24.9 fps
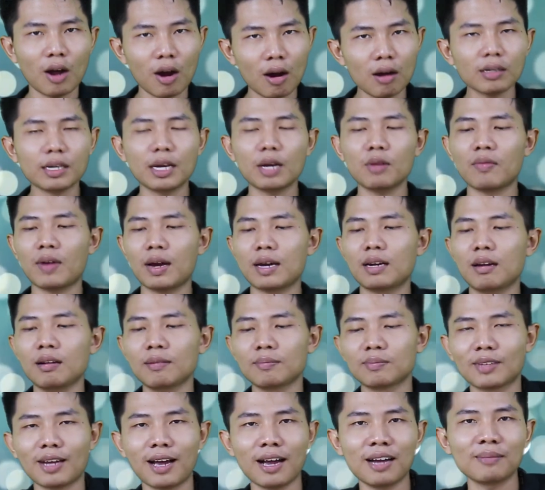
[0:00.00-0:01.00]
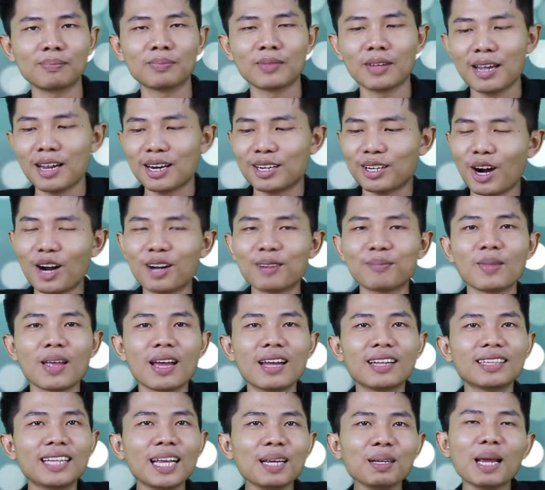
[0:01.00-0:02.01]
đó, kiểu vậy đó. Đó, rồi
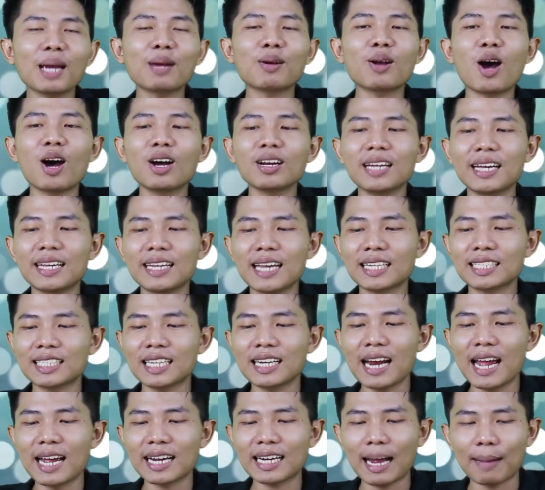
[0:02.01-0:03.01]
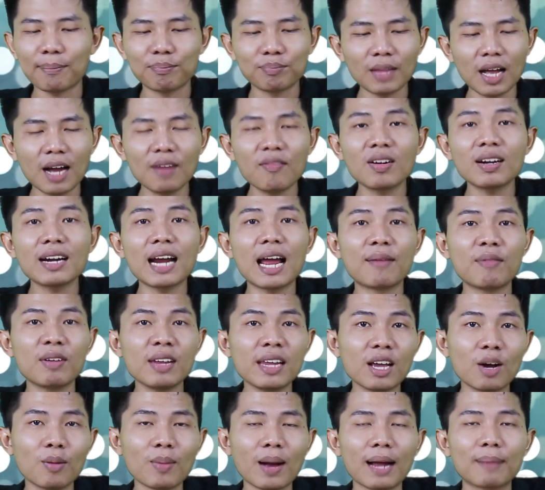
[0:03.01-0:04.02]
tiếp theo đó thì Danh sẽ đề cập tới vấn đề
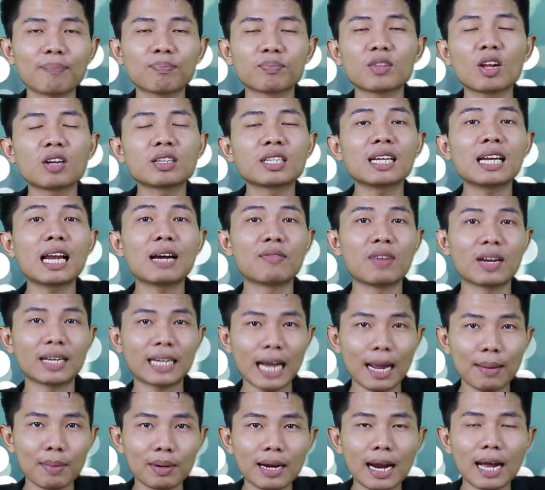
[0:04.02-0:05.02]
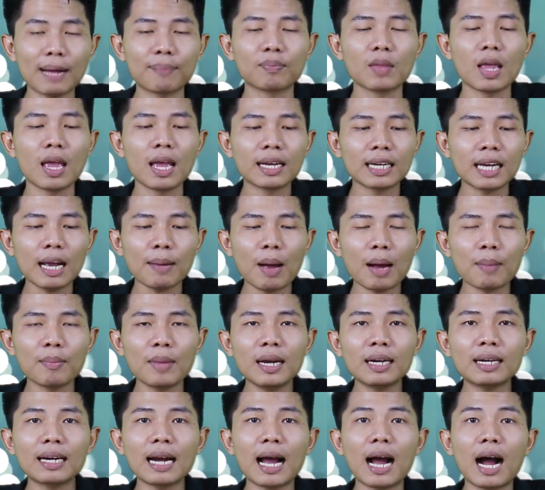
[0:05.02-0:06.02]
ví dụ mà đó chính là về camera. Các bạn
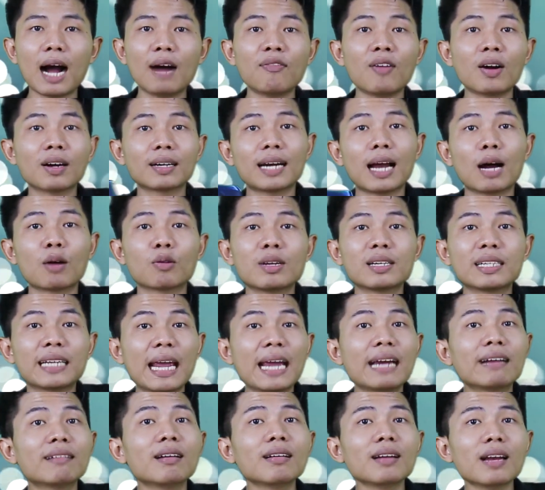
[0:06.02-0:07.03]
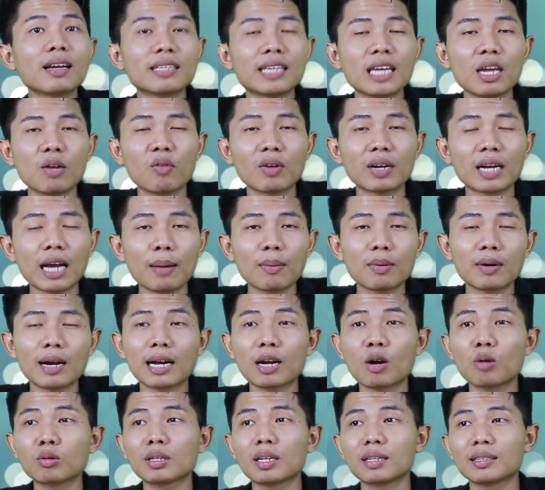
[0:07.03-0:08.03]
biết rằng ở phần đầu Danh khen rất là nhiều về camera
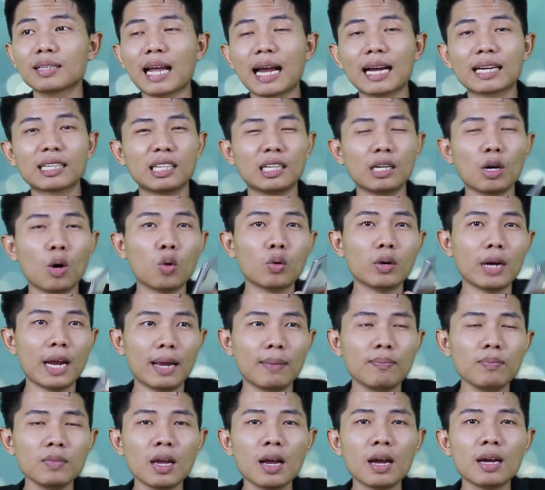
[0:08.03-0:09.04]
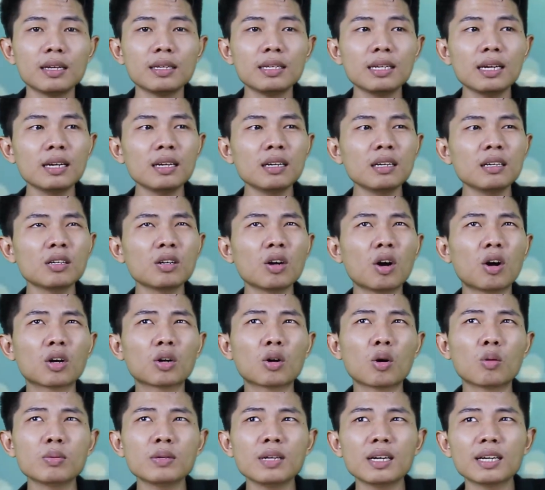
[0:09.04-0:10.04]
của từng thằng, những ưu điểm, nhưng rồi
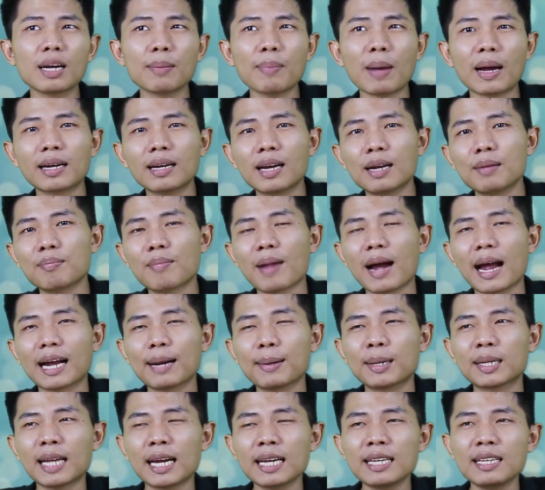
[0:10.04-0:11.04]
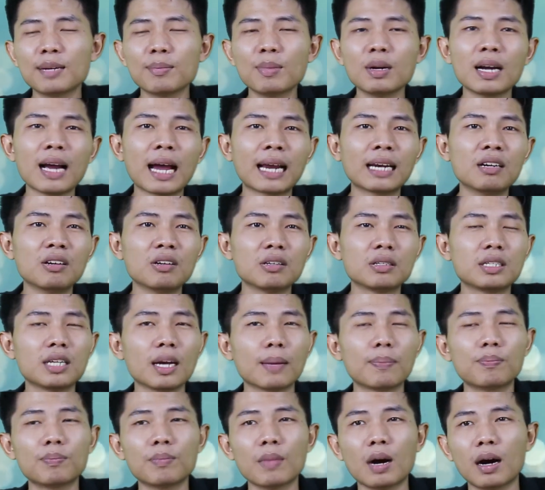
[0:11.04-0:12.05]
cũng như các bạn lên mạng bạn thấy những bức ảnh được
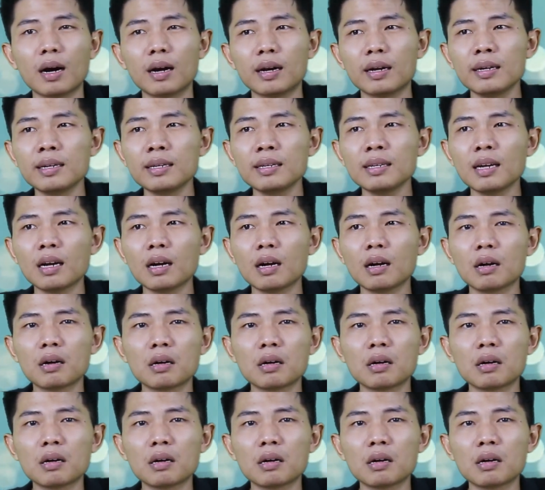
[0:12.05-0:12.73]
chụp bởi